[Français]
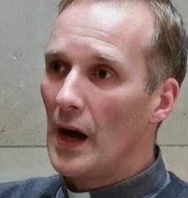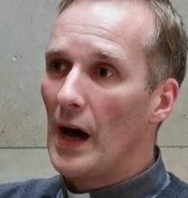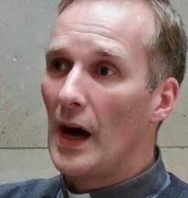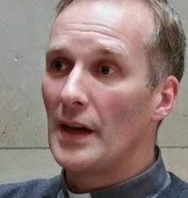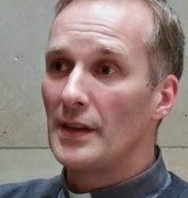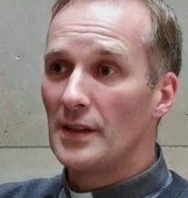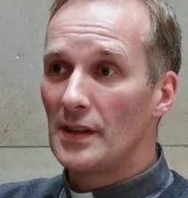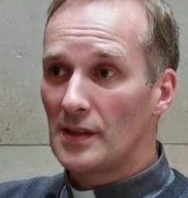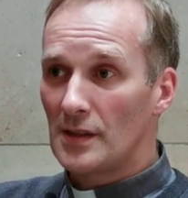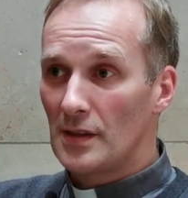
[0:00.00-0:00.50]

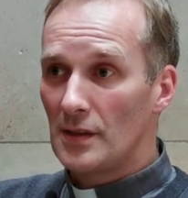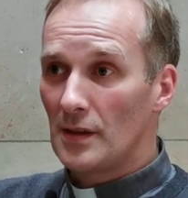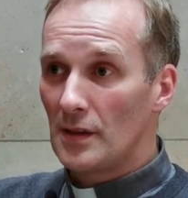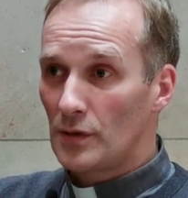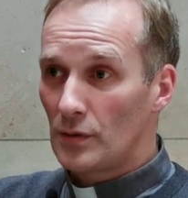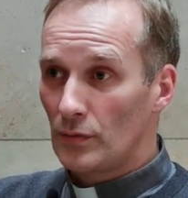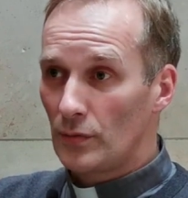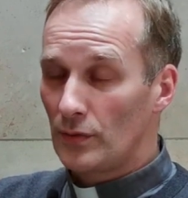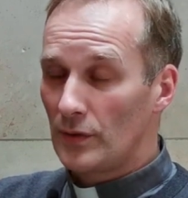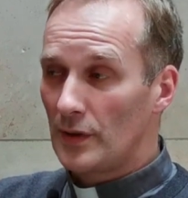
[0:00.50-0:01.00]
à
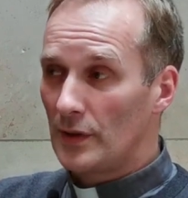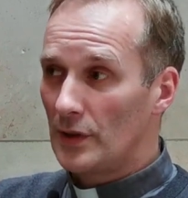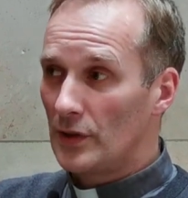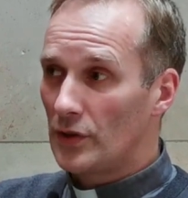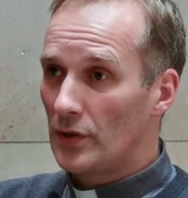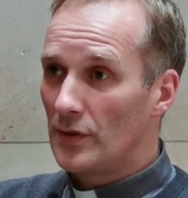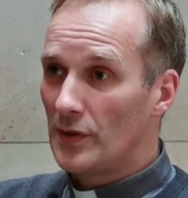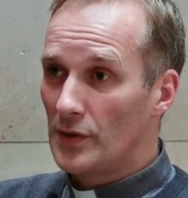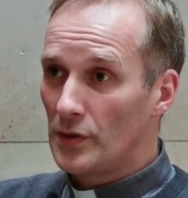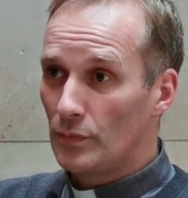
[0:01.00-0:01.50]
destination des
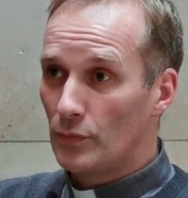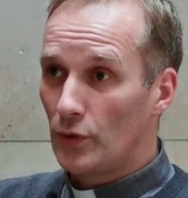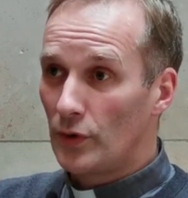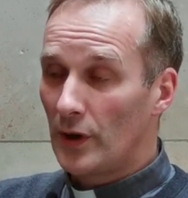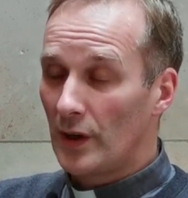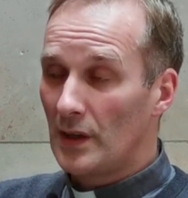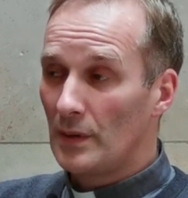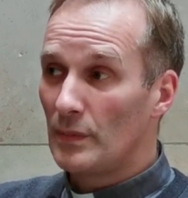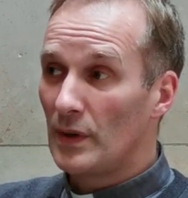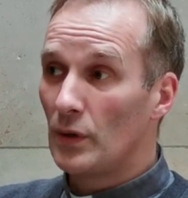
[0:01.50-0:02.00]
jeunes des
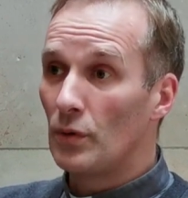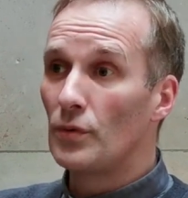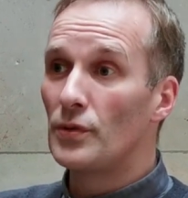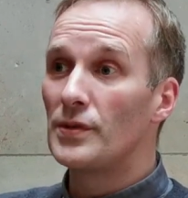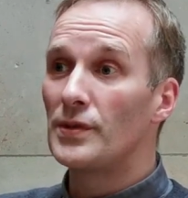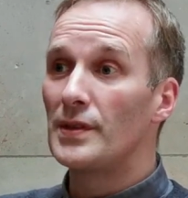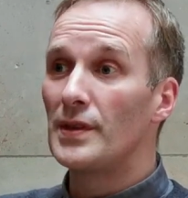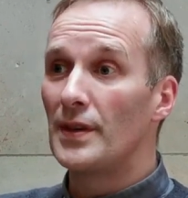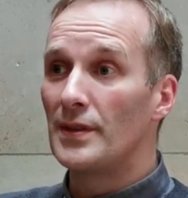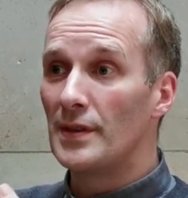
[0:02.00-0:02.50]
aumôneries, mais
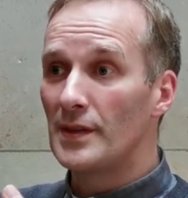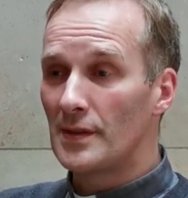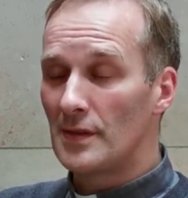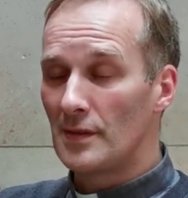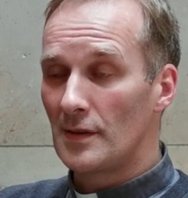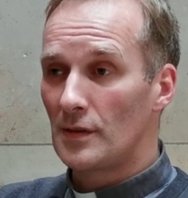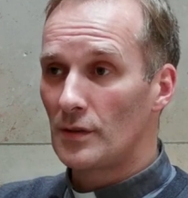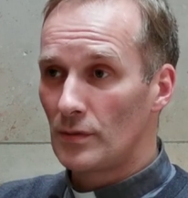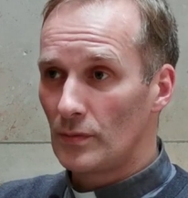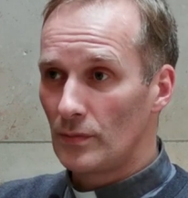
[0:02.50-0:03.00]
aussi à
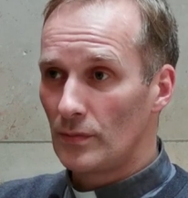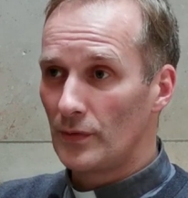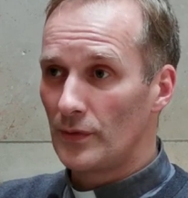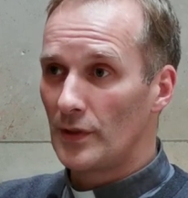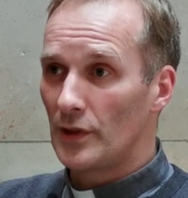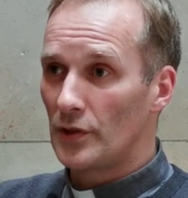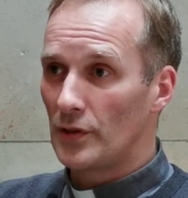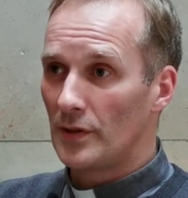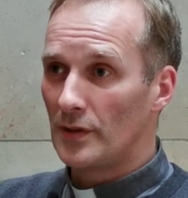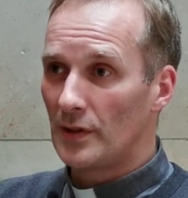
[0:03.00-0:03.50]
destination
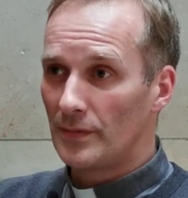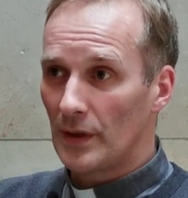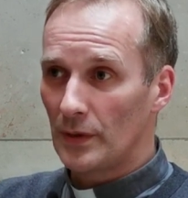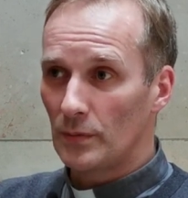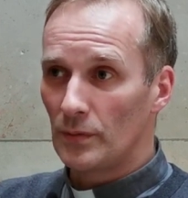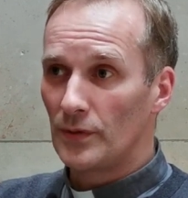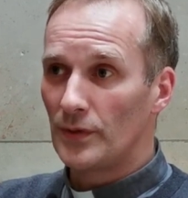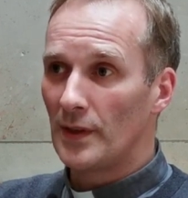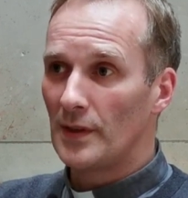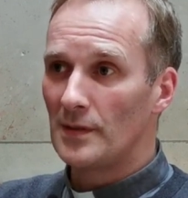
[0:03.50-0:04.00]
des jeunes des
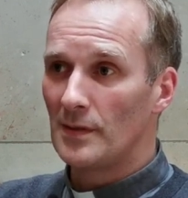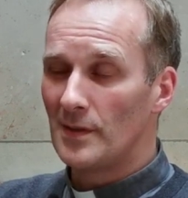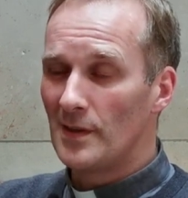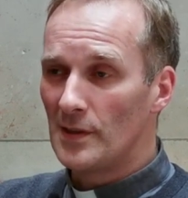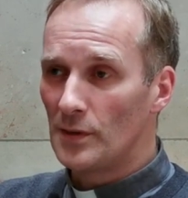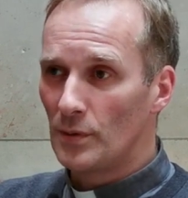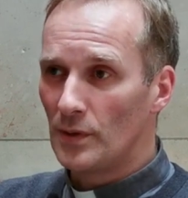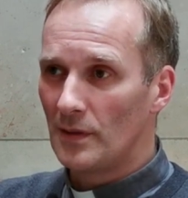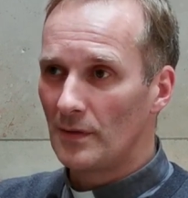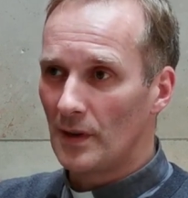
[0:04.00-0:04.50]
facultés et
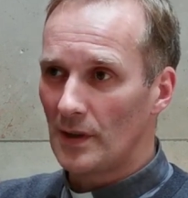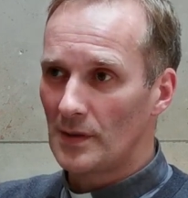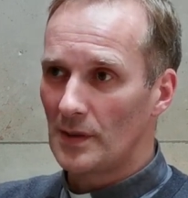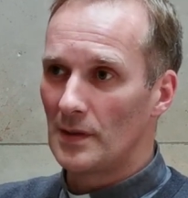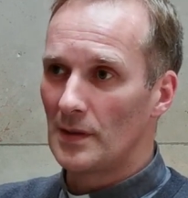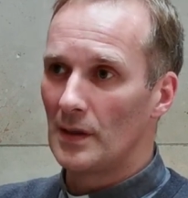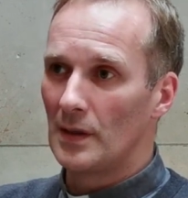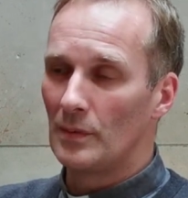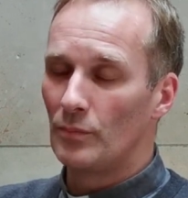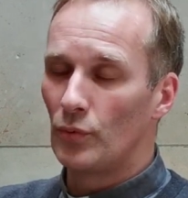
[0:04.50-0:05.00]
des
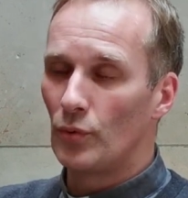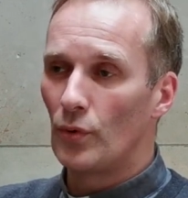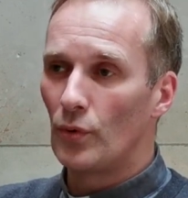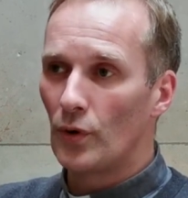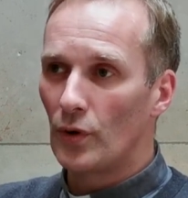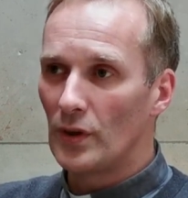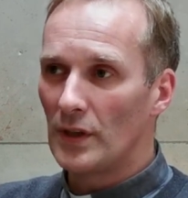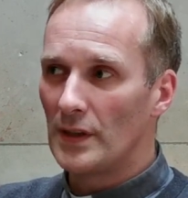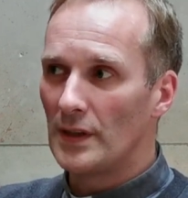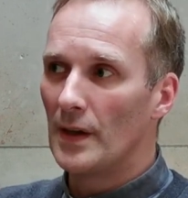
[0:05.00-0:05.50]
universités. Ils pourront
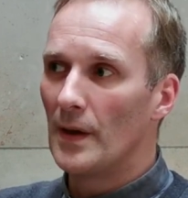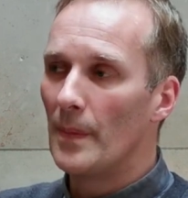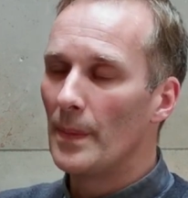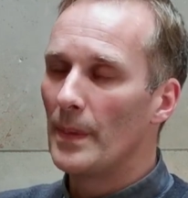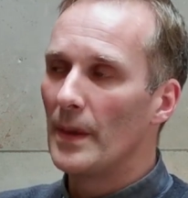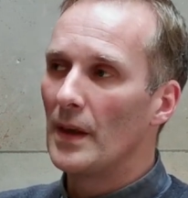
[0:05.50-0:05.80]
relayer.